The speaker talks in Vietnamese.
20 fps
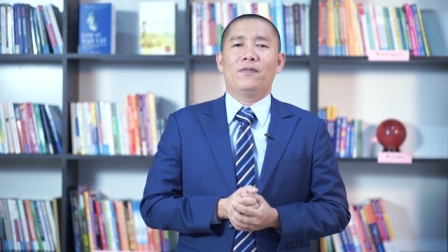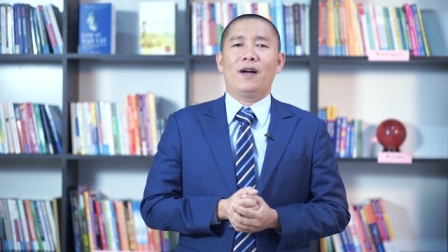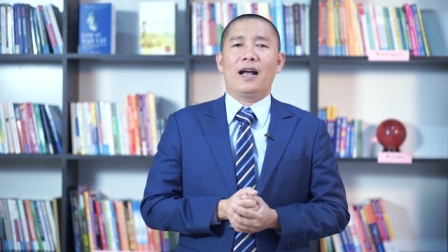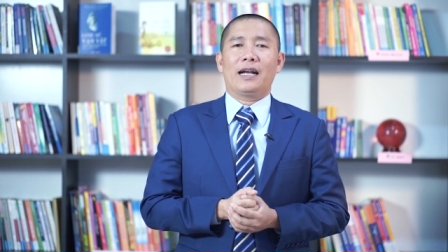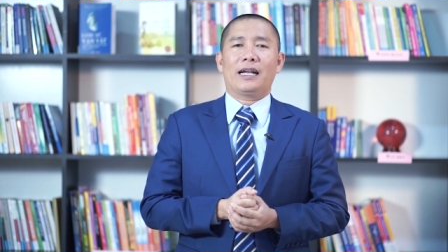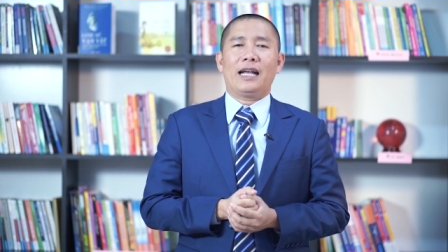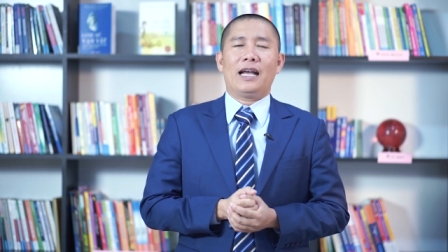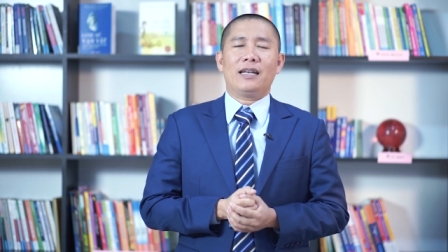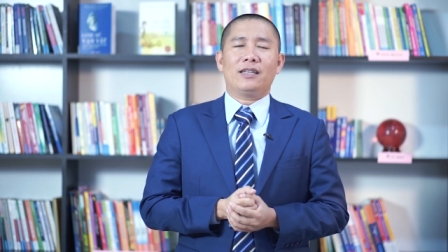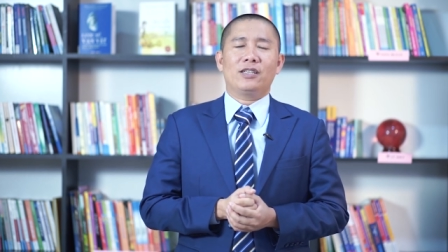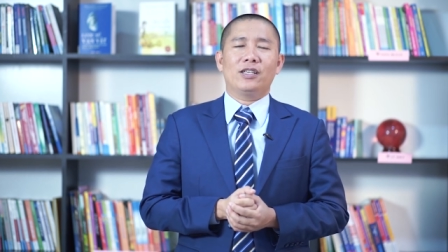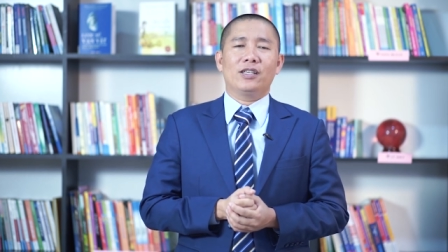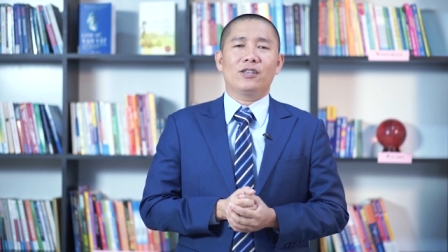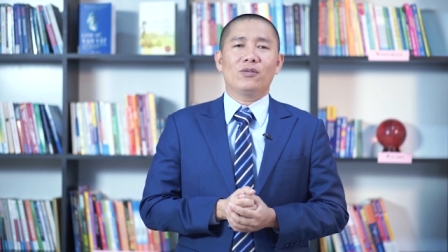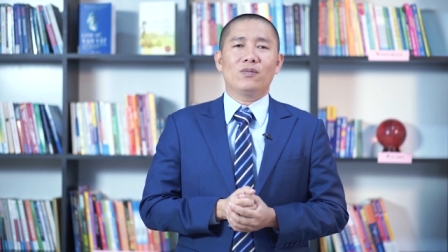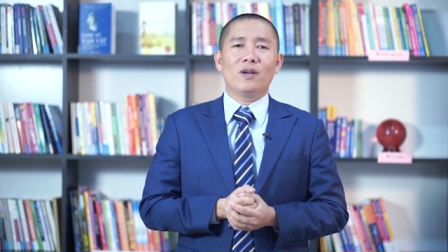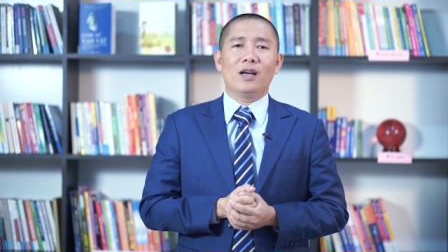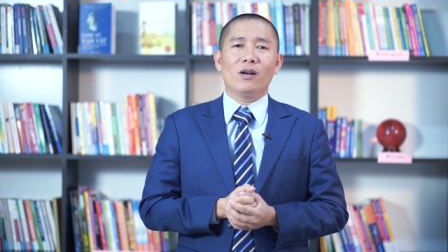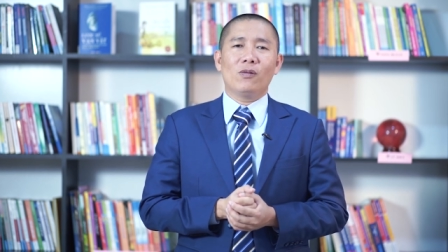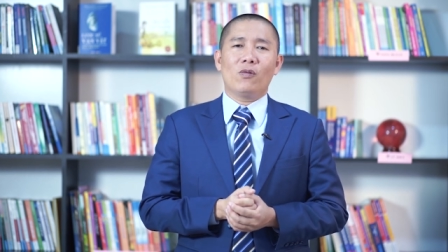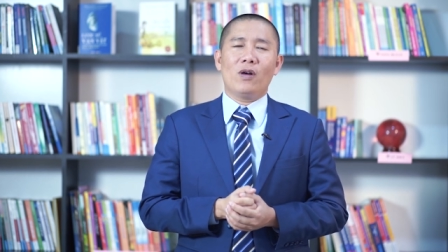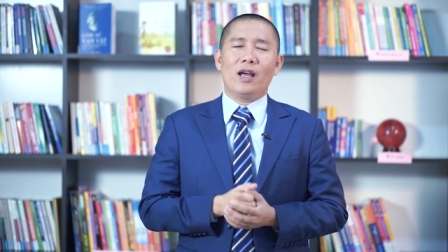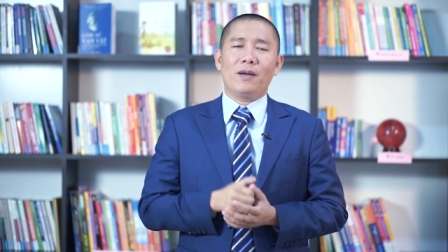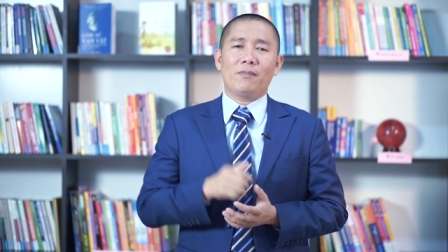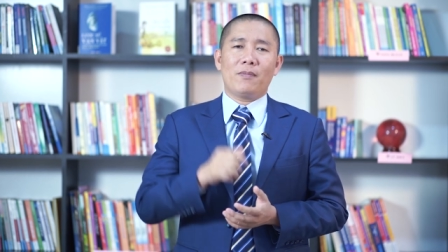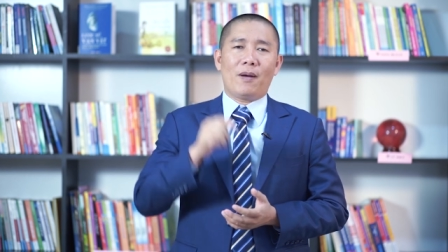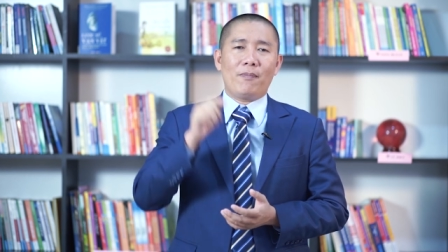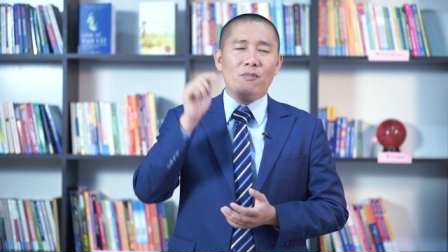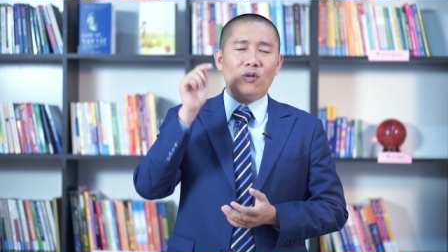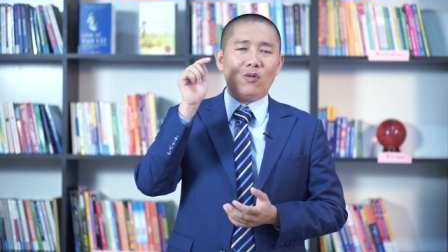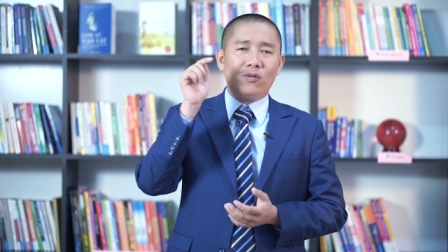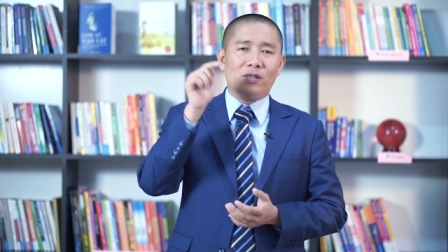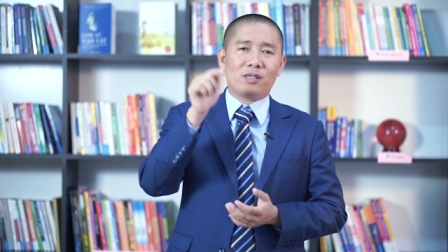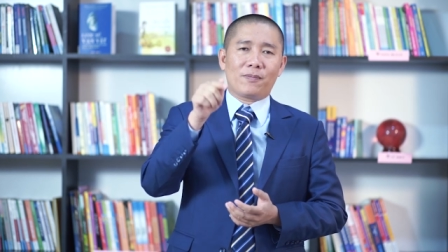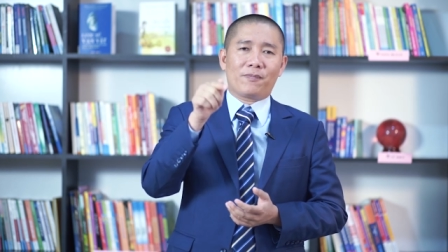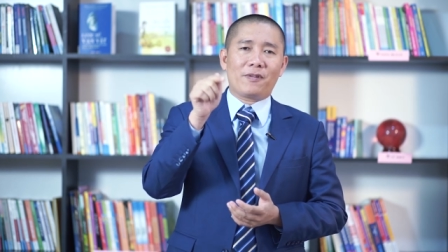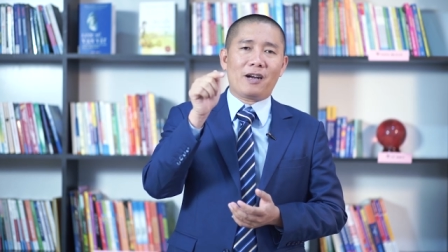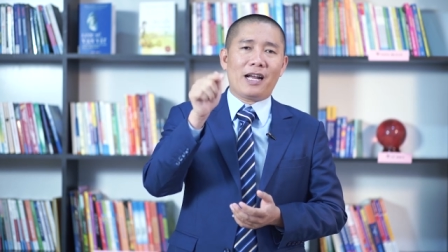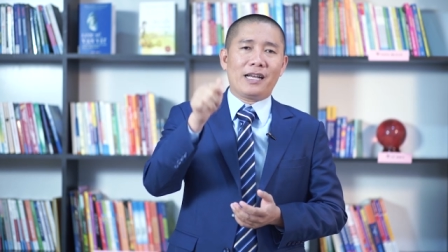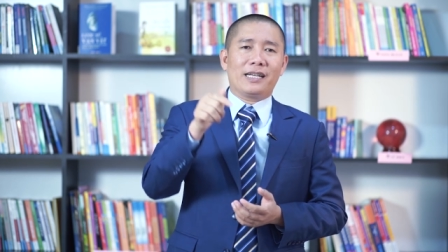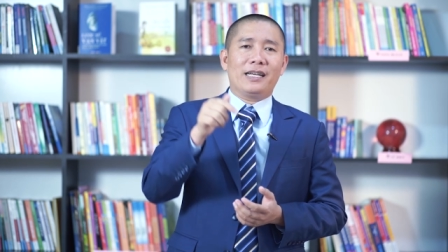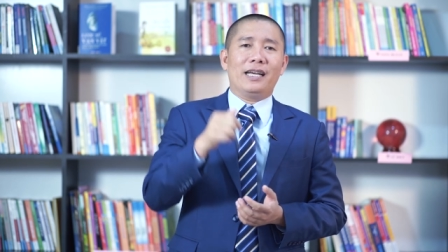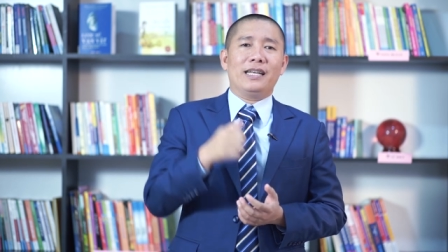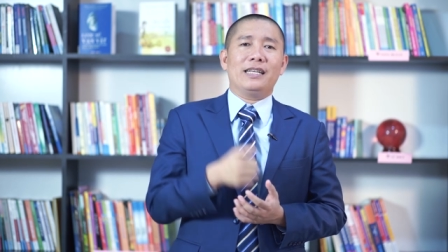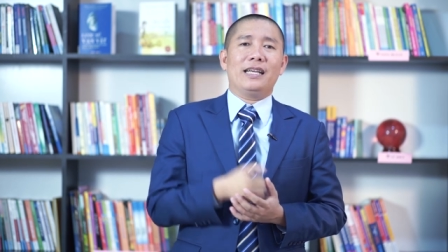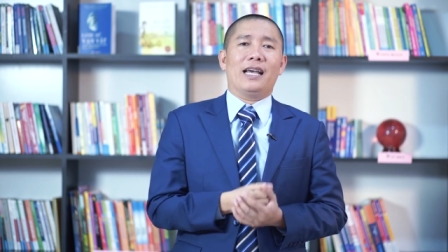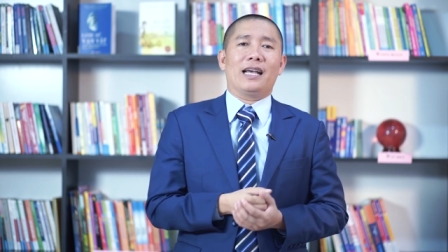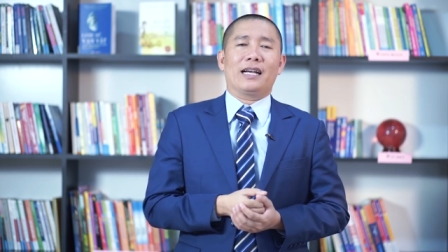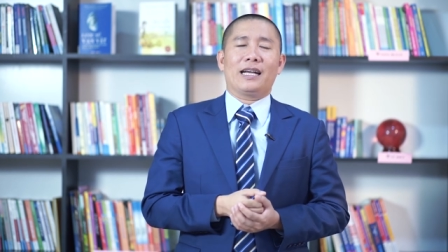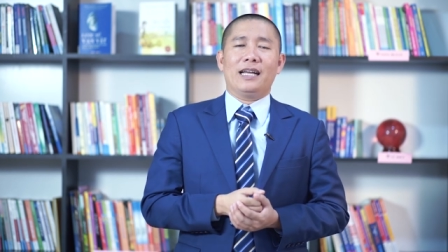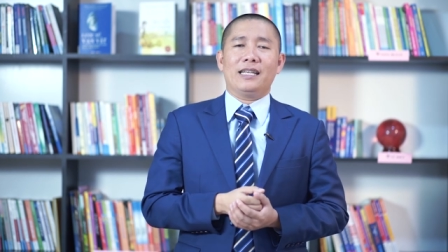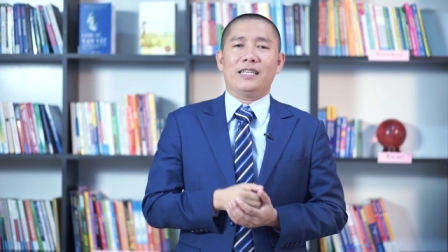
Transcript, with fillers: Và các anh chị cũng đừng quên bấm nút subscribe kênh nha.